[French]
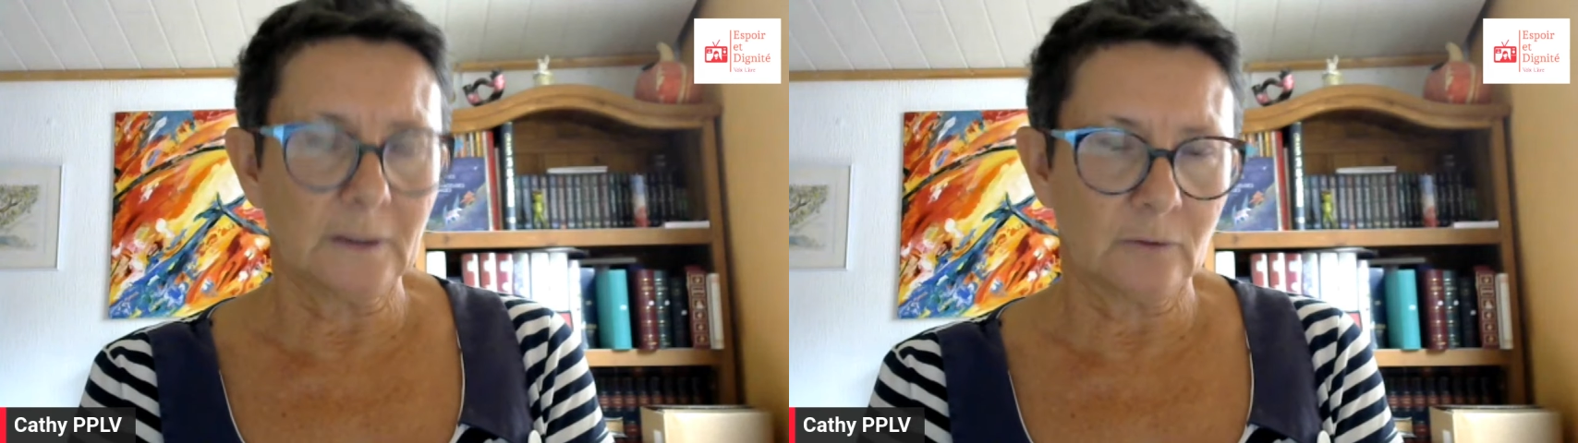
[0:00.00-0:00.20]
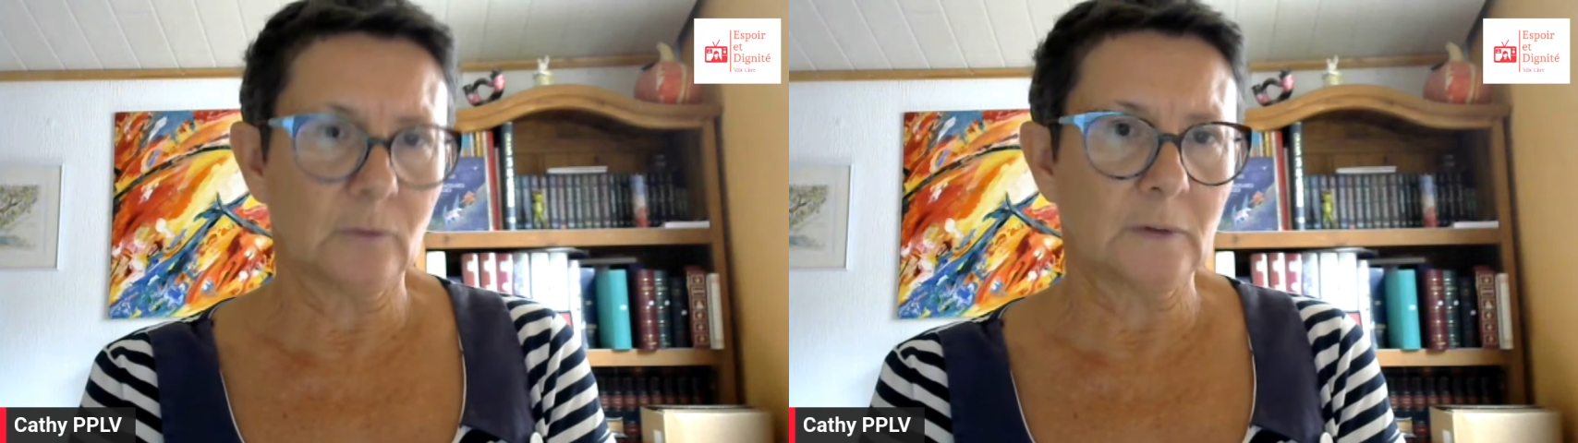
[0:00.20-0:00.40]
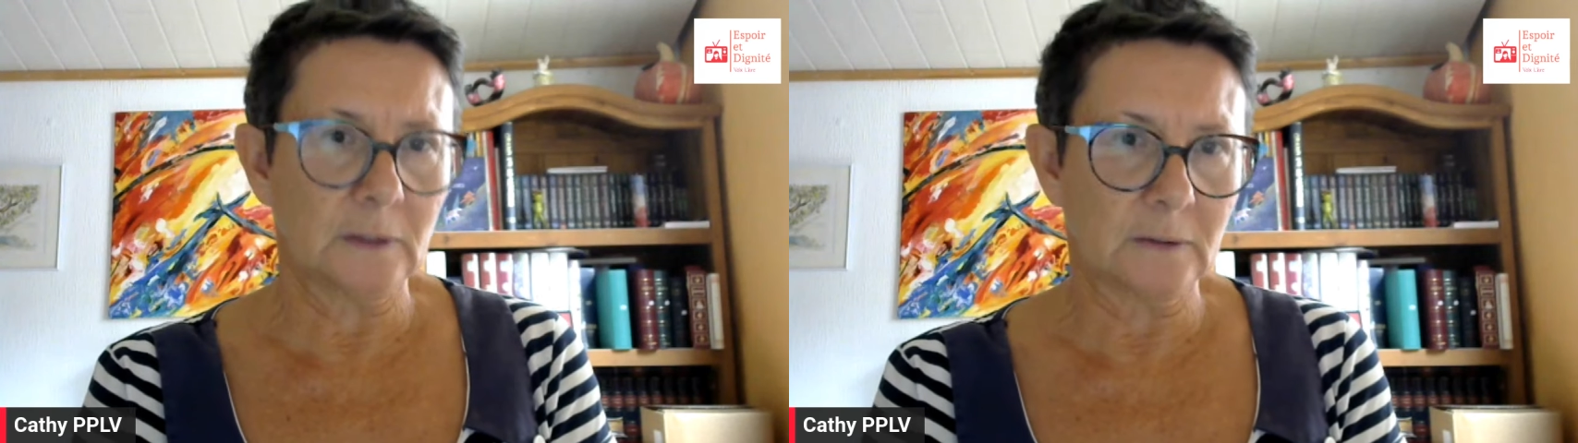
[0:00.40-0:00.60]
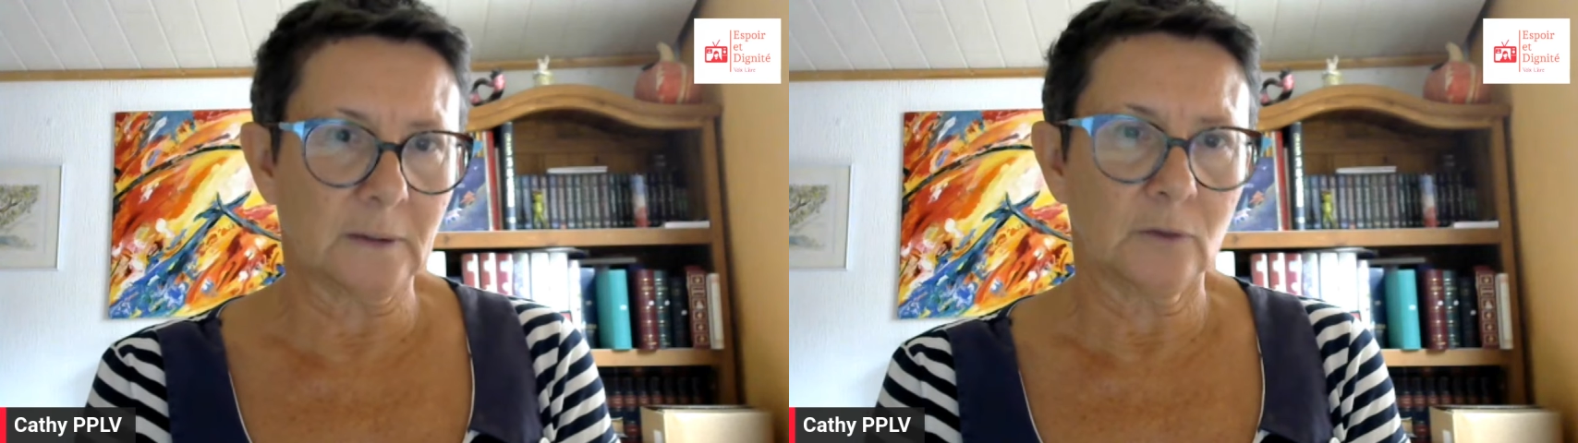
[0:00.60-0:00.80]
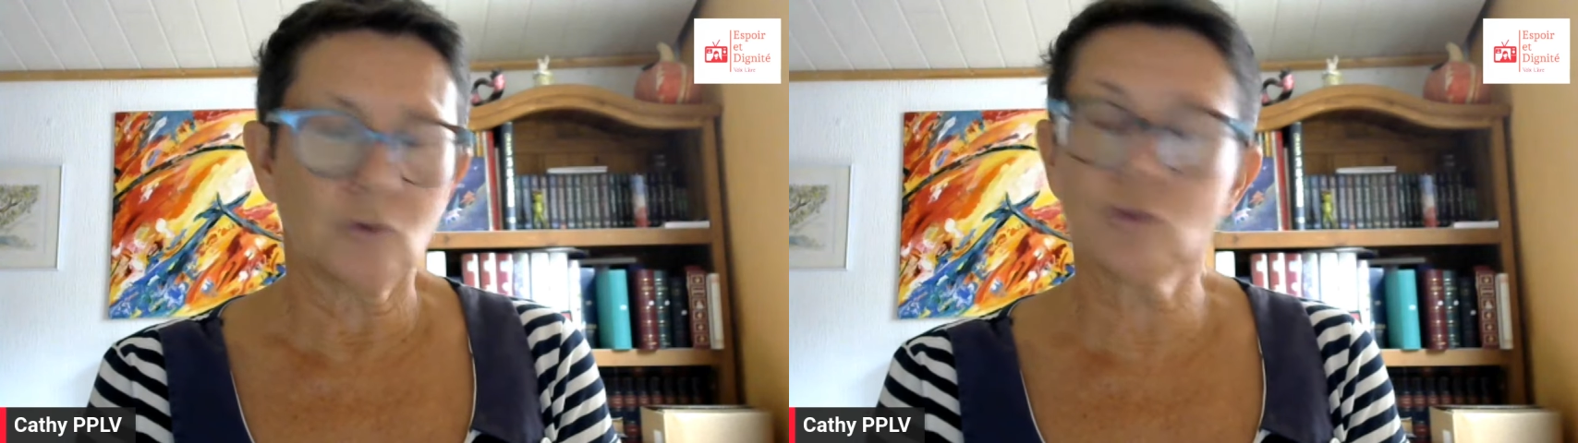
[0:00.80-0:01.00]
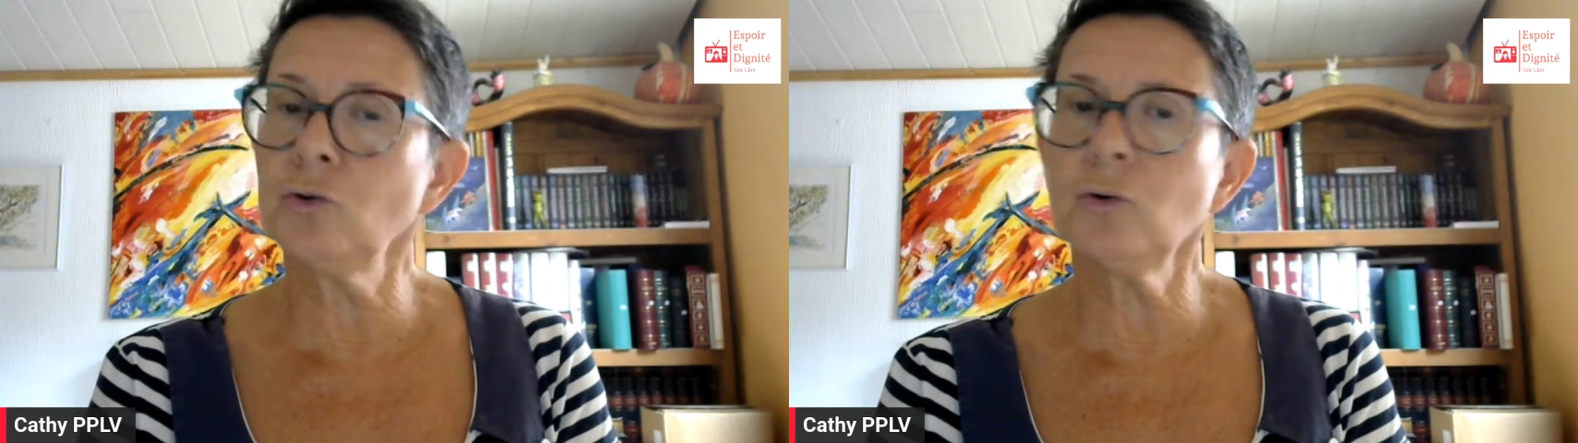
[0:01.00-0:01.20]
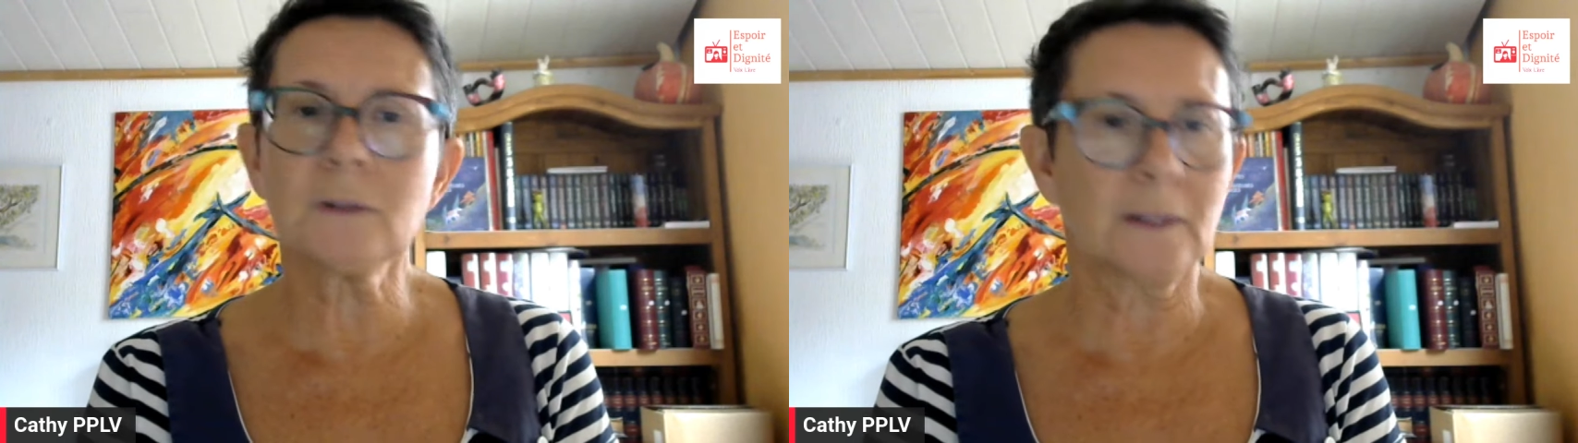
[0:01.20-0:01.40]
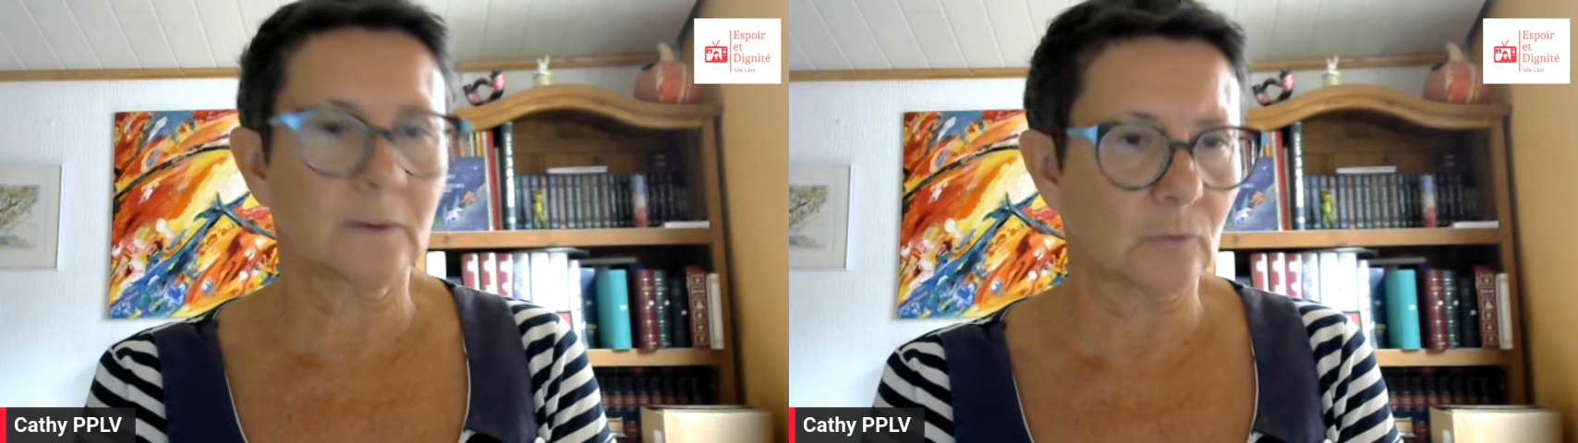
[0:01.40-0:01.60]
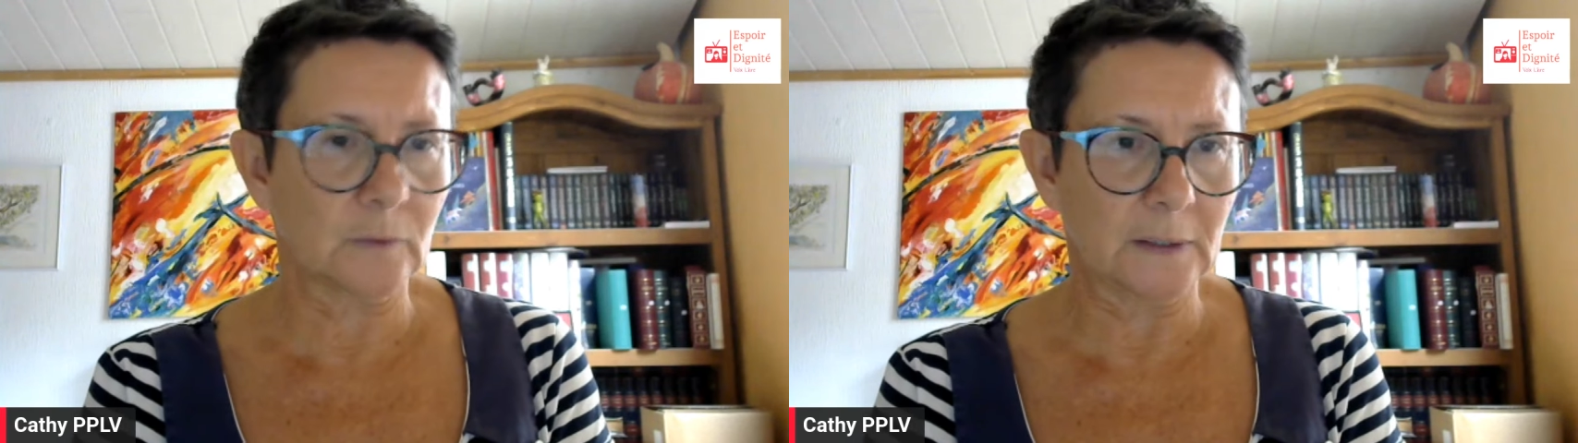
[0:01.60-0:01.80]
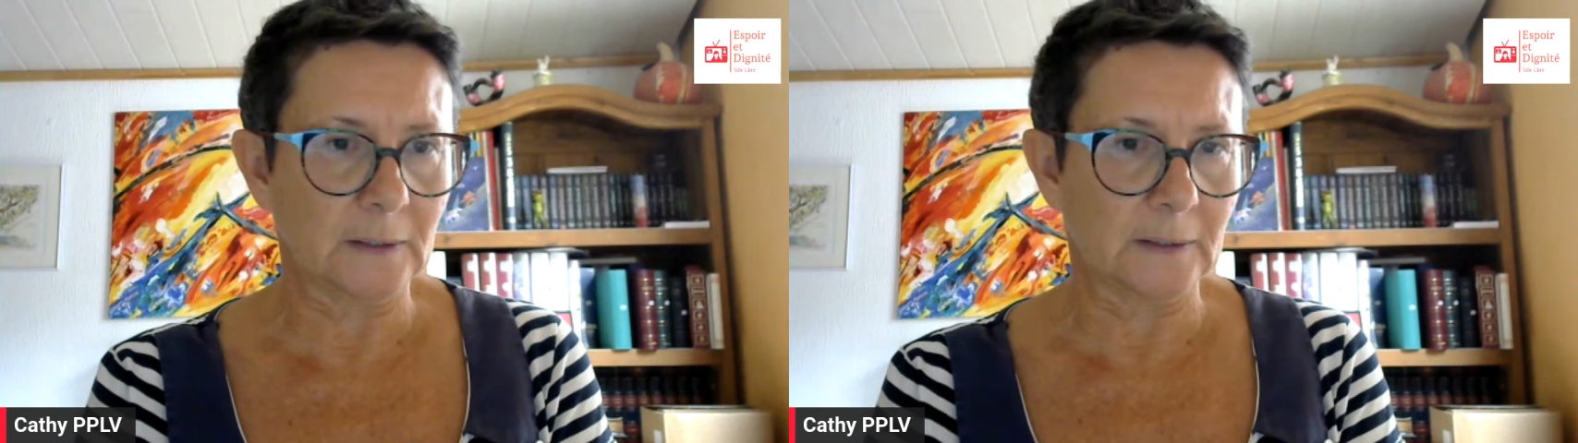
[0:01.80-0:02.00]
la société, toute la
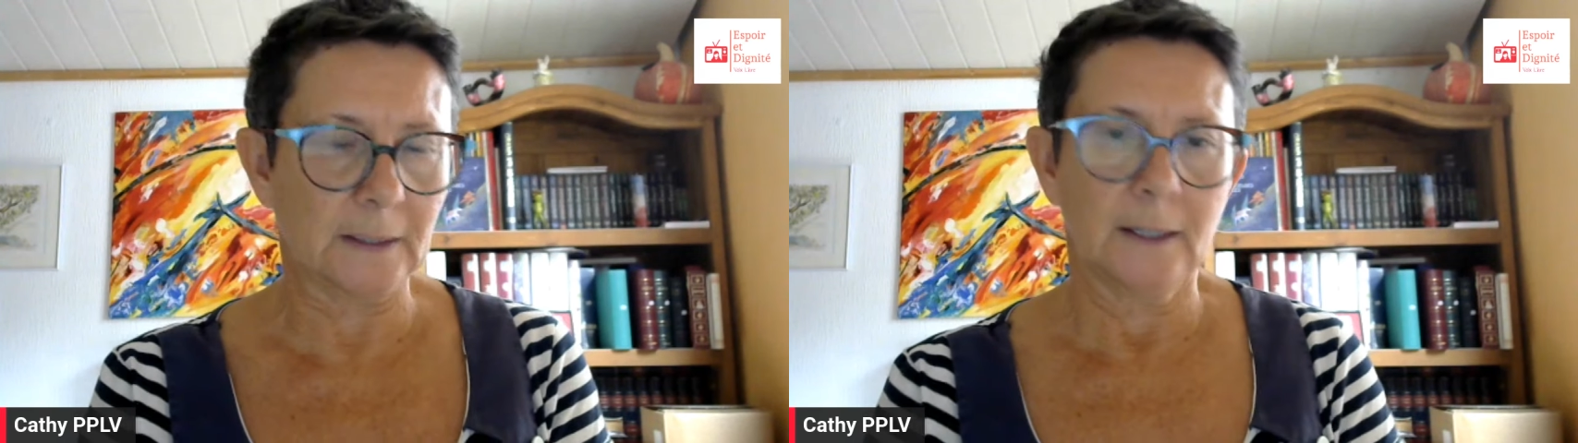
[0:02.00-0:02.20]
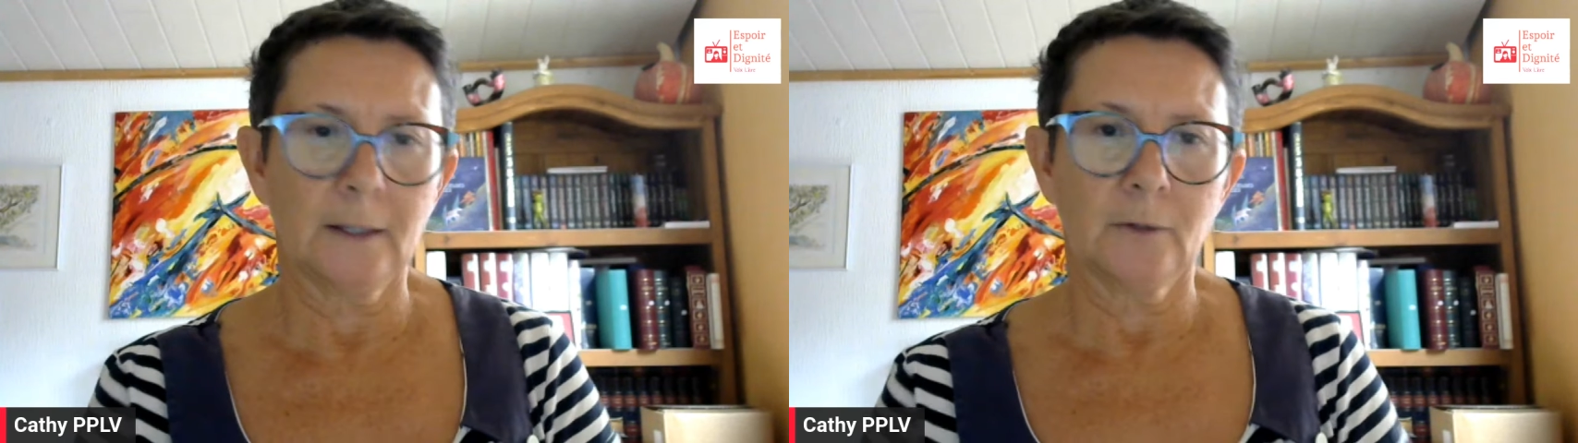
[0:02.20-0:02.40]
société,